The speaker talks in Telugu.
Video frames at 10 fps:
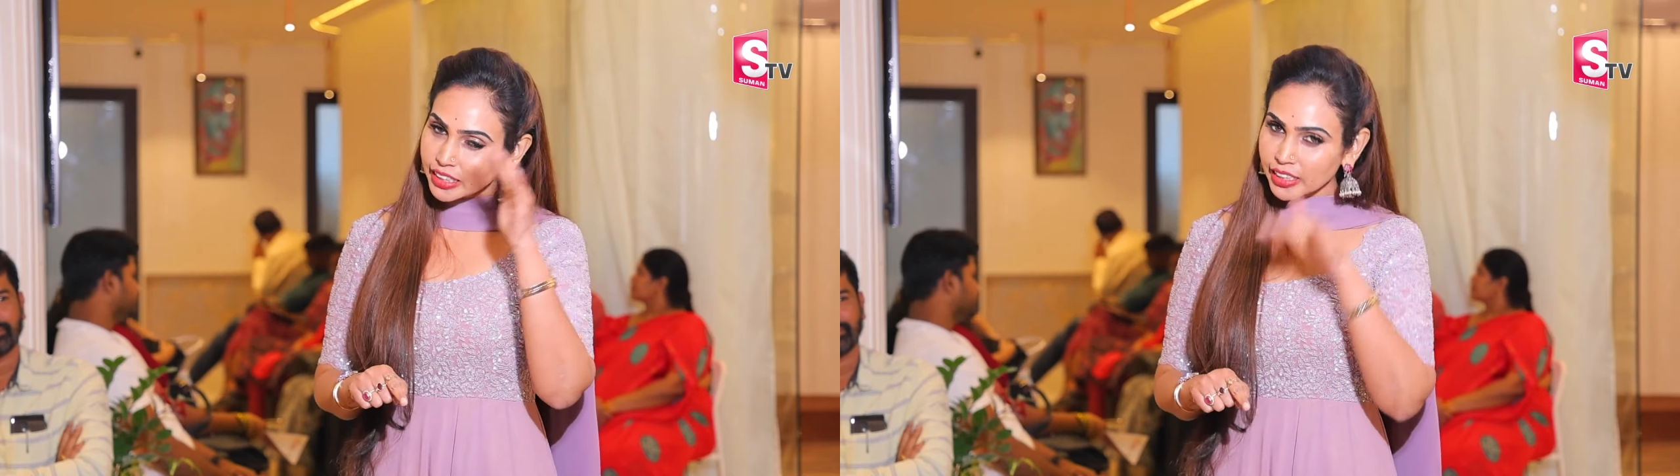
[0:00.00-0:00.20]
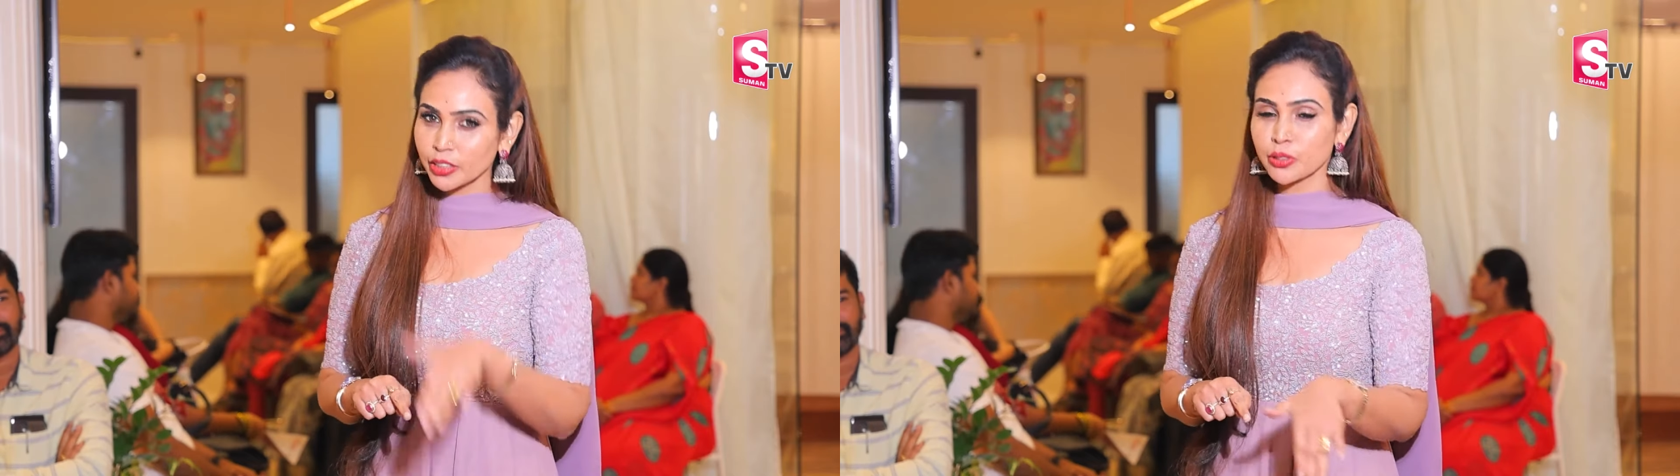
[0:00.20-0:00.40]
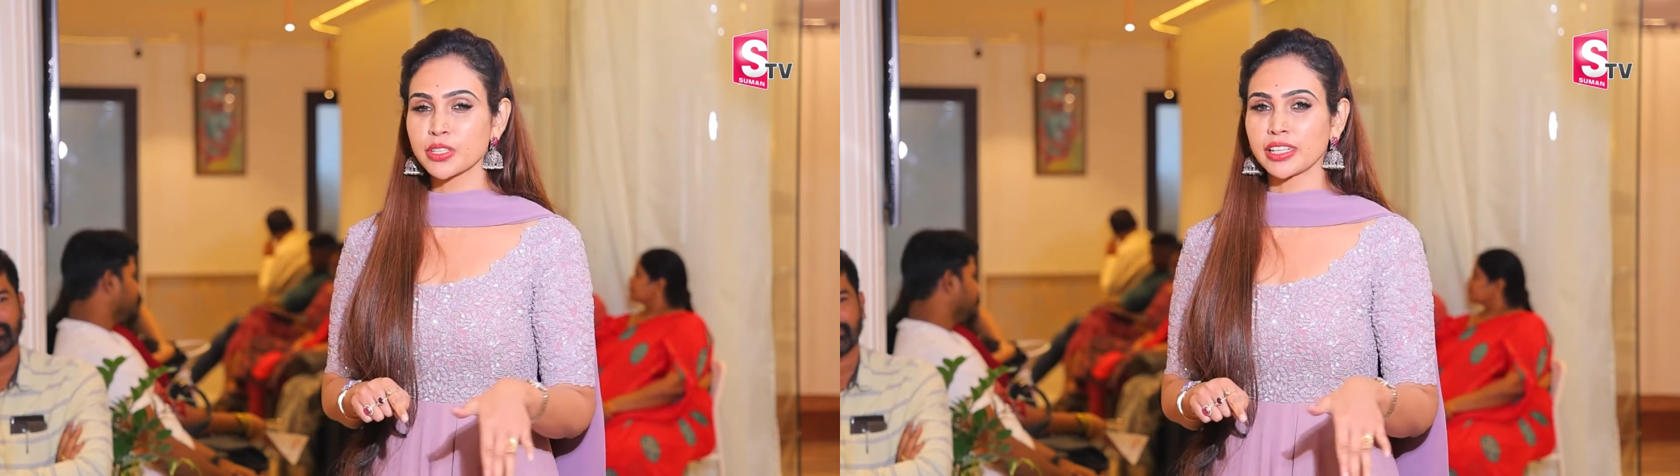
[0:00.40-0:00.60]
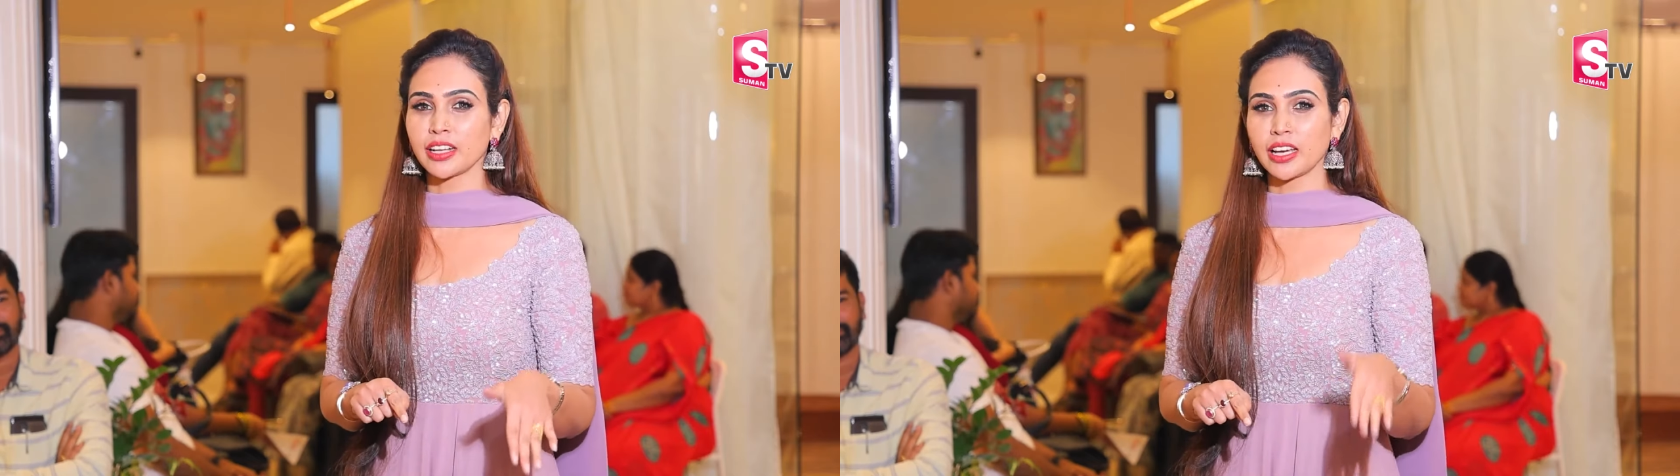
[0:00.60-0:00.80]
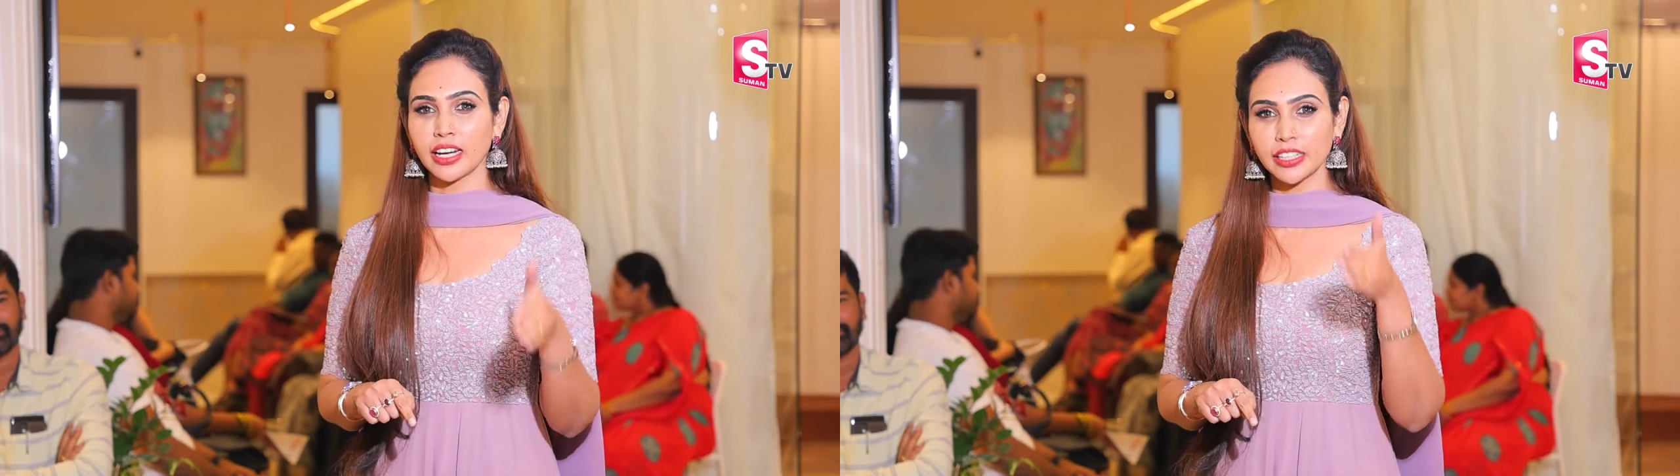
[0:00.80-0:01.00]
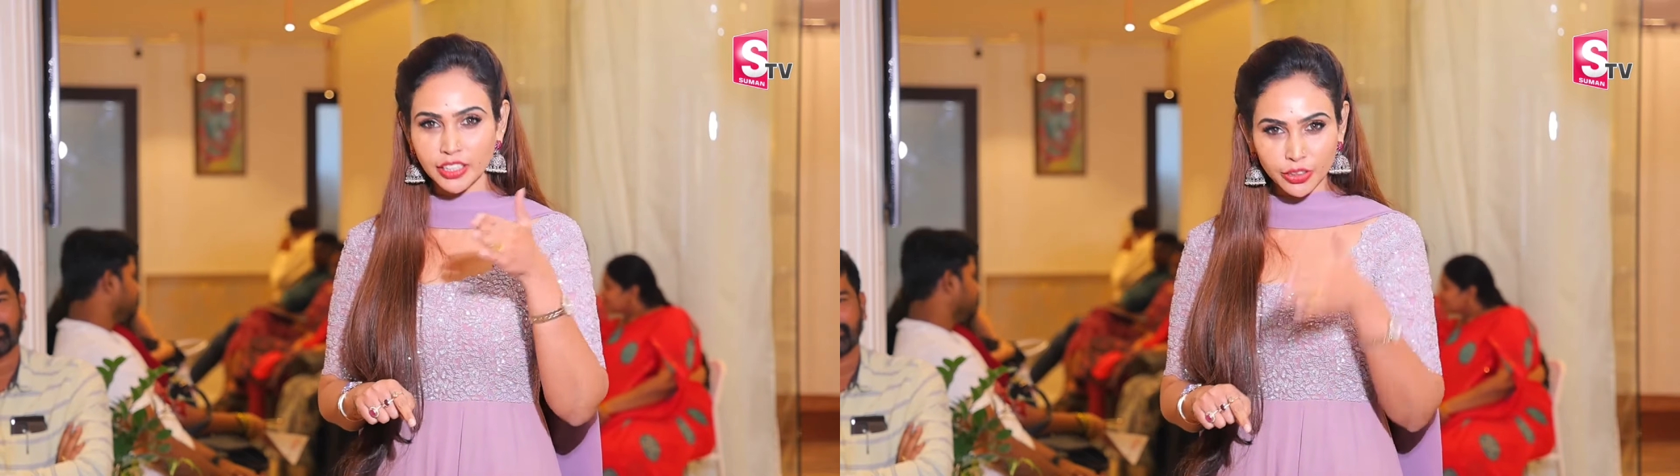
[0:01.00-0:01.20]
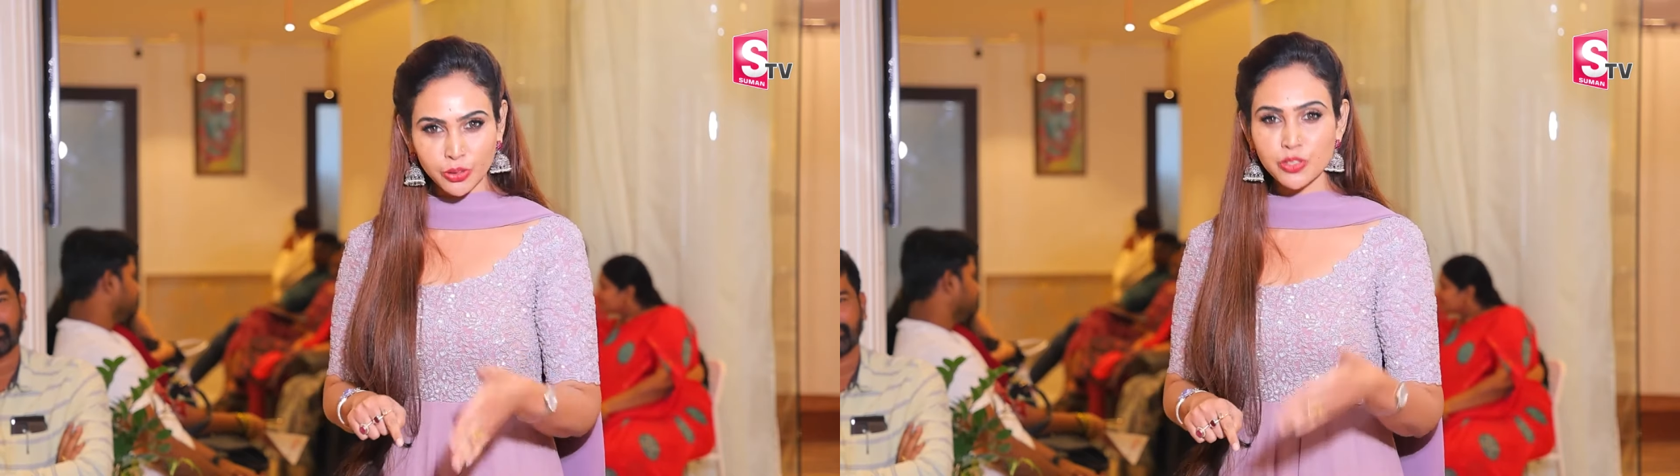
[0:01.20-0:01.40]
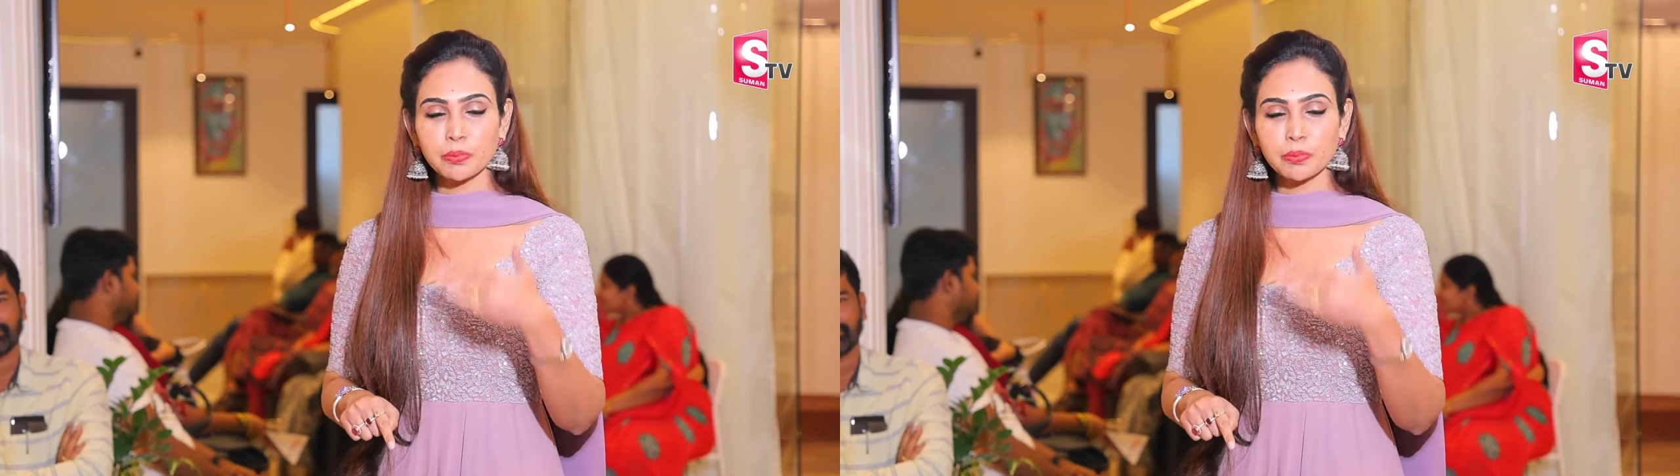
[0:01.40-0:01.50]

ఏ రోజైనా అంటే ఈ రోజు